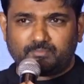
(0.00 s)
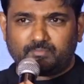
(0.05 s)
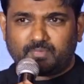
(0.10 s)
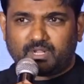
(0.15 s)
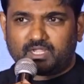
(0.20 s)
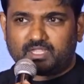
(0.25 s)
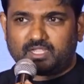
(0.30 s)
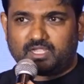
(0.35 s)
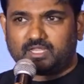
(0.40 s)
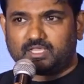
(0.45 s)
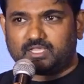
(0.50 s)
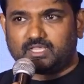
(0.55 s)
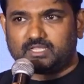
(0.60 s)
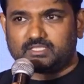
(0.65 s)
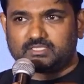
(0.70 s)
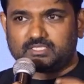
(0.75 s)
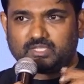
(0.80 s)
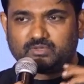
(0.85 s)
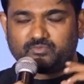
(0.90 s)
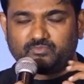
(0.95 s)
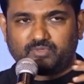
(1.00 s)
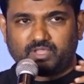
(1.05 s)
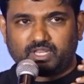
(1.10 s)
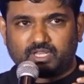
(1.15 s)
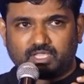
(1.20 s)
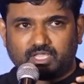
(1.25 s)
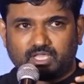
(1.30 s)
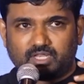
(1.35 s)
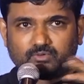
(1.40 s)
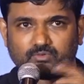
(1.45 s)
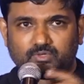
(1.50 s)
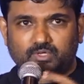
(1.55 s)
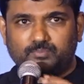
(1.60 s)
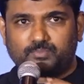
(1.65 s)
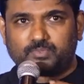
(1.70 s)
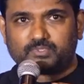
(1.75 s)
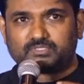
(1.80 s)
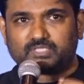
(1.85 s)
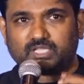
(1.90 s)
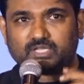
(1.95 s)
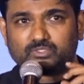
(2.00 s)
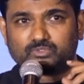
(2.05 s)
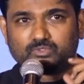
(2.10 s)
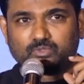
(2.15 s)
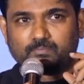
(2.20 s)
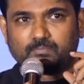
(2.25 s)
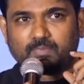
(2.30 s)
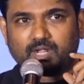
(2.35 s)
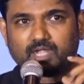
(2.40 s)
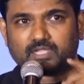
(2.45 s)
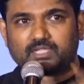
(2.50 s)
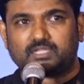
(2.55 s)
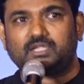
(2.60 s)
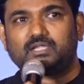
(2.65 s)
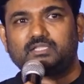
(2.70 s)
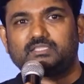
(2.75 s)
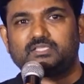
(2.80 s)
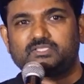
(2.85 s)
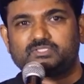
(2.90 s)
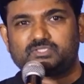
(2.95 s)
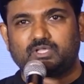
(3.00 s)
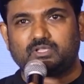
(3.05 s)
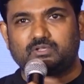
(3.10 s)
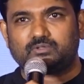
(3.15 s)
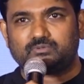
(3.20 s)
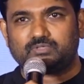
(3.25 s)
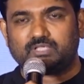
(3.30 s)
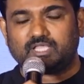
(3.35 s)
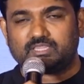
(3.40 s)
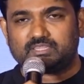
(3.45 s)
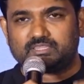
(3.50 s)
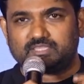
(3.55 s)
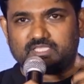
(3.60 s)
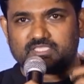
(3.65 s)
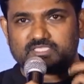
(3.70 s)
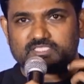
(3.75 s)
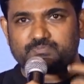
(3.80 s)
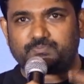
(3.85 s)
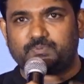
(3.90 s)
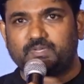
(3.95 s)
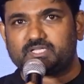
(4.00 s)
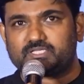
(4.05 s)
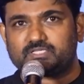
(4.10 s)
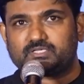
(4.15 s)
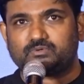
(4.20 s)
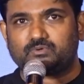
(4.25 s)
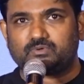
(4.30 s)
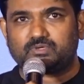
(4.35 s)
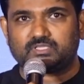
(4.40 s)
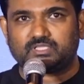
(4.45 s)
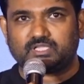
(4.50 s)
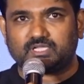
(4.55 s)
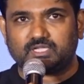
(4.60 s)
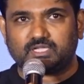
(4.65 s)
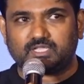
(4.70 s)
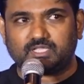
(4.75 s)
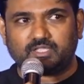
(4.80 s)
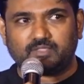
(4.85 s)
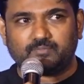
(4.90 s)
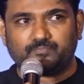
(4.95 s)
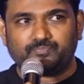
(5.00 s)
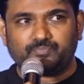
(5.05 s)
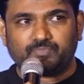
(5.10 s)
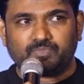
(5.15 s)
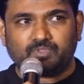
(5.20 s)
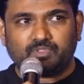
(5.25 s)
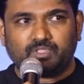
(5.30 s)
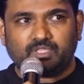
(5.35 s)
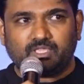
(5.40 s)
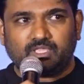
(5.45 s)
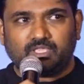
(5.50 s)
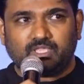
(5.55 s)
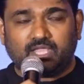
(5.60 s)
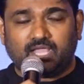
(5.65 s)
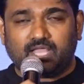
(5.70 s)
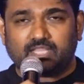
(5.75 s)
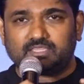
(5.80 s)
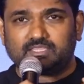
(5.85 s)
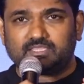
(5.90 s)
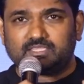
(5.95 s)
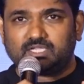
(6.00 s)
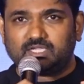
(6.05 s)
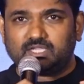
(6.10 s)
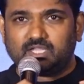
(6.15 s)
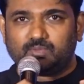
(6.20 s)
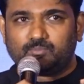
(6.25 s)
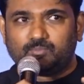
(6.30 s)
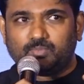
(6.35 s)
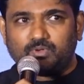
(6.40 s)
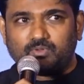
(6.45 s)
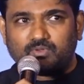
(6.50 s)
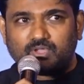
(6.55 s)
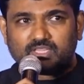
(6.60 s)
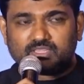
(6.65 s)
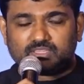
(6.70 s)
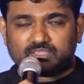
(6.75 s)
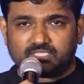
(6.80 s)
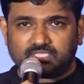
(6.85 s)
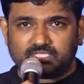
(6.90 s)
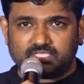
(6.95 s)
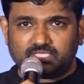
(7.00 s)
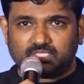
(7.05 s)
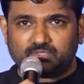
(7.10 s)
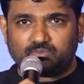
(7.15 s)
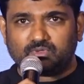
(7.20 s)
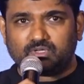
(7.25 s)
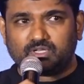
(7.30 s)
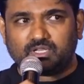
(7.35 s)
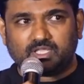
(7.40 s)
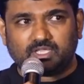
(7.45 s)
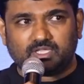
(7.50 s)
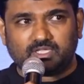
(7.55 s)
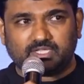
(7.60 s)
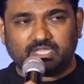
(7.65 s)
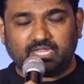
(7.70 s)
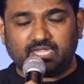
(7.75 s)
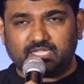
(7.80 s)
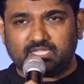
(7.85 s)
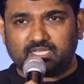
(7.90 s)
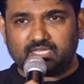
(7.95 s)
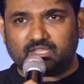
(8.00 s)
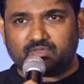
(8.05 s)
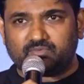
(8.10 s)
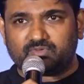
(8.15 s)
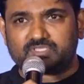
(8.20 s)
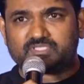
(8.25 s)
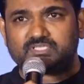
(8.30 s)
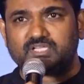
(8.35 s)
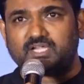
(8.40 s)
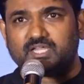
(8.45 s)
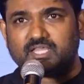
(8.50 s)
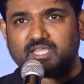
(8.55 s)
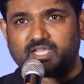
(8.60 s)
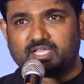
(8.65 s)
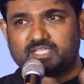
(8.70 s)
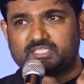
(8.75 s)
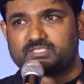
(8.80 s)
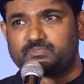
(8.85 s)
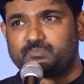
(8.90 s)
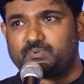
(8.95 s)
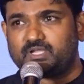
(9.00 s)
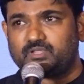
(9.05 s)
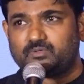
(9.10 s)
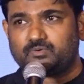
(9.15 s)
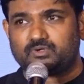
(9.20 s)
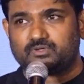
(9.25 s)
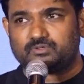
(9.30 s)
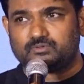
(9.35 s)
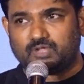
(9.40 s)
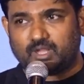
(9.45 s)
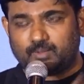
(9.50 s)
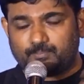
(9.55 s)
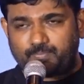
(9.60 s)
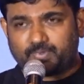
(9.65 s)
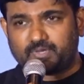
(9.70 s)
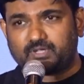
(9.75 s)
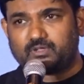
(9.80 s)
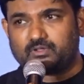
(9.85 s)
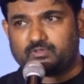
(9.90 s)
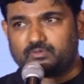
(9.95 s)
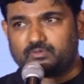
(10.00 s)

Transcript: మాట్లాడక తను వెనకాల ఉన్నప్పుడు తనతో మాట్లాడితే చాలు ఎంత ఇన్స్పిరేషన్గా ఉంటుందంటే అంత డబ్బులు అంత ఇది ఉన్నా ఎయిటీన్ అవర్స్ ఏ డే కష్టపడేవాడు అప్పట్లో